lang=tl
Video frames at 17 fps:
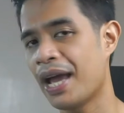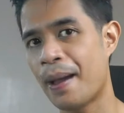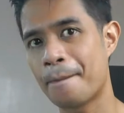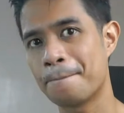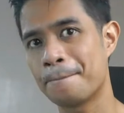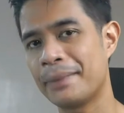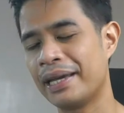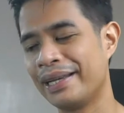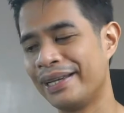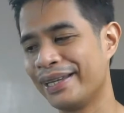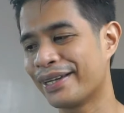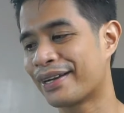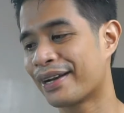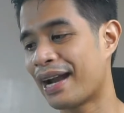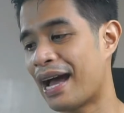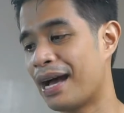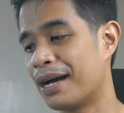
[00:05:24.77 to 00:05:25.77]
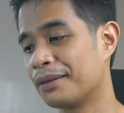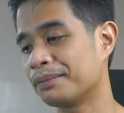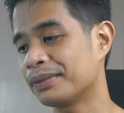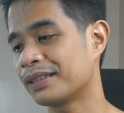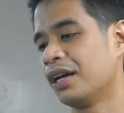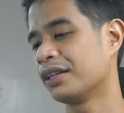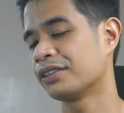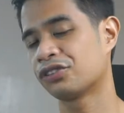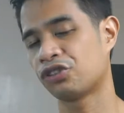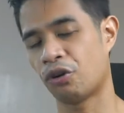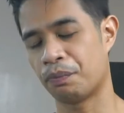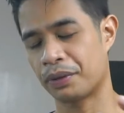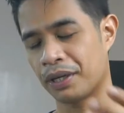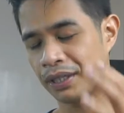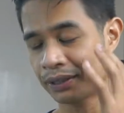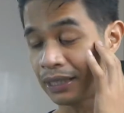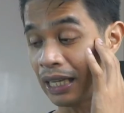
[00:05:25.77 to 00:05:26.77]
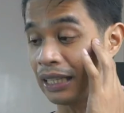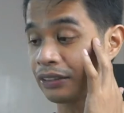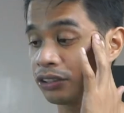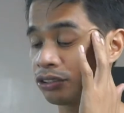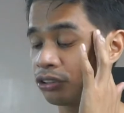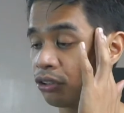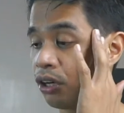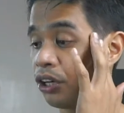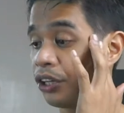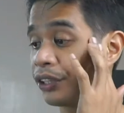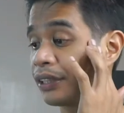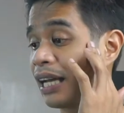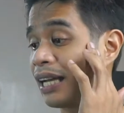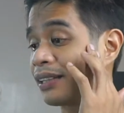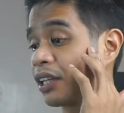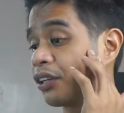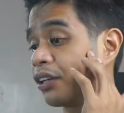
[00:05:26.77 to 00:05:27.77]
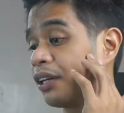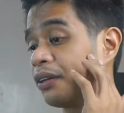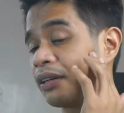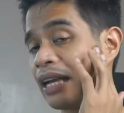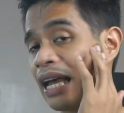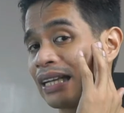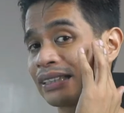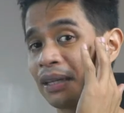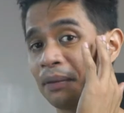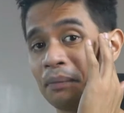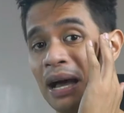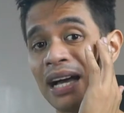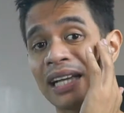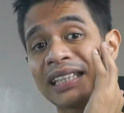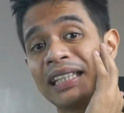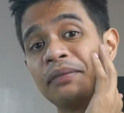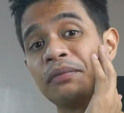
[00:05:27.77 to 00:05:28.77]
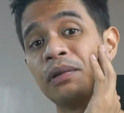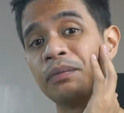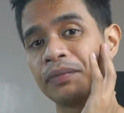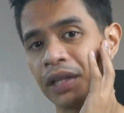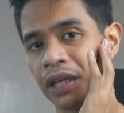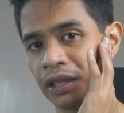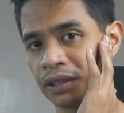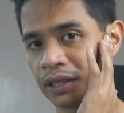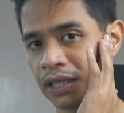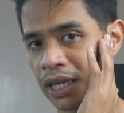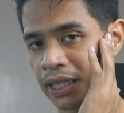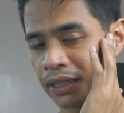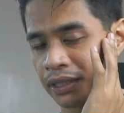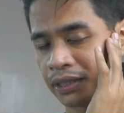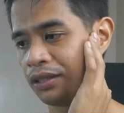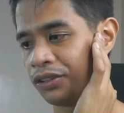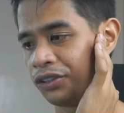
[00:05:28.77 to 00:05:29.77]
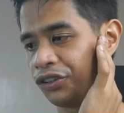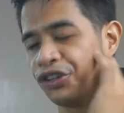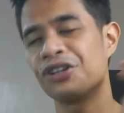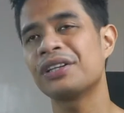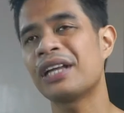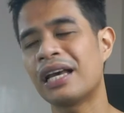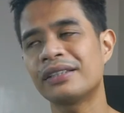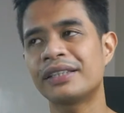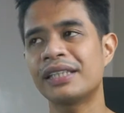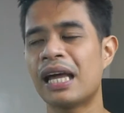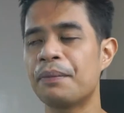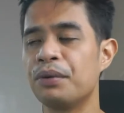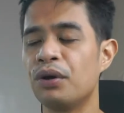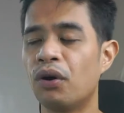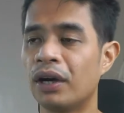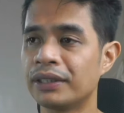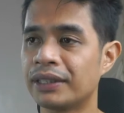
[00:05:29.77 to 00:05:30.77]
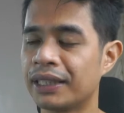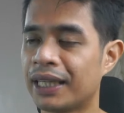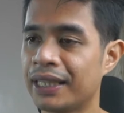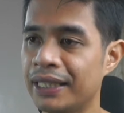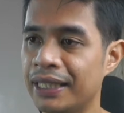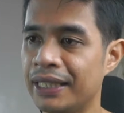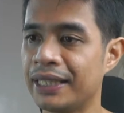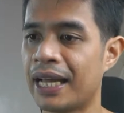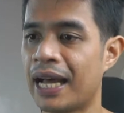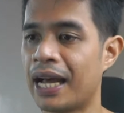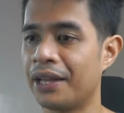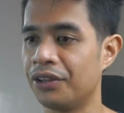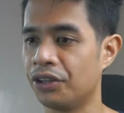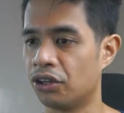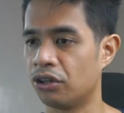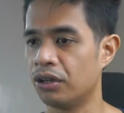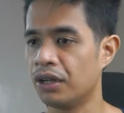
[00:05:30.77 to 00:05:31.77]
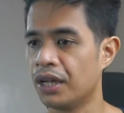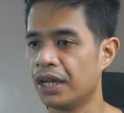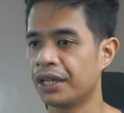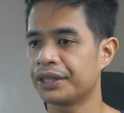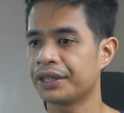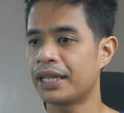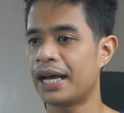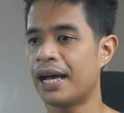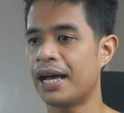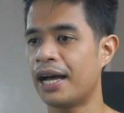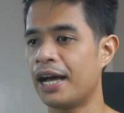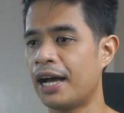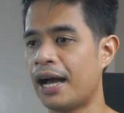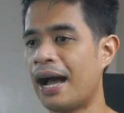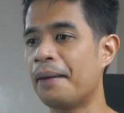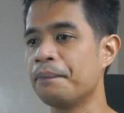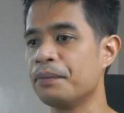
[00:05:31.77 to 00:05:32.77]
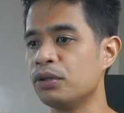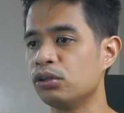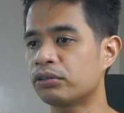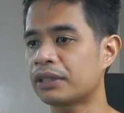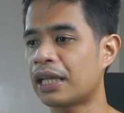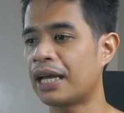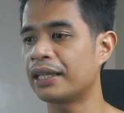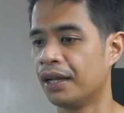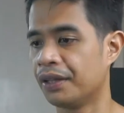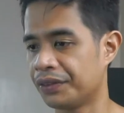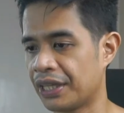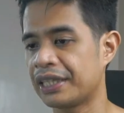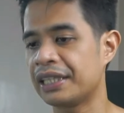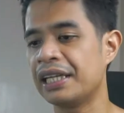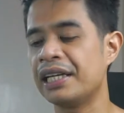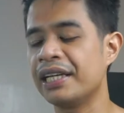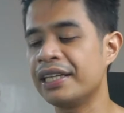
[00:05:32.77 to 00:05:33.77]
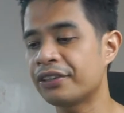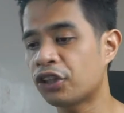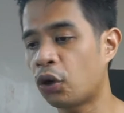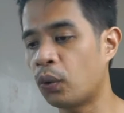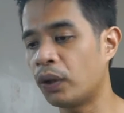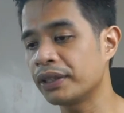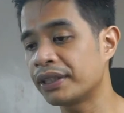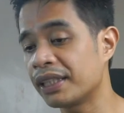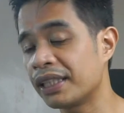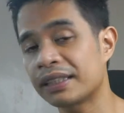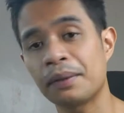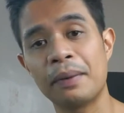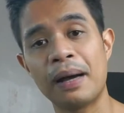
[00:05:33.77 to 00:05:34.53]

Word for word: mg. Sobrang taas nun kung ako yung tatanungin. Nasa maximum na yun, guys. No, yun nga yung sinabi ko kasi kanina, no? na ang mutant, naglilin towards sila sa mga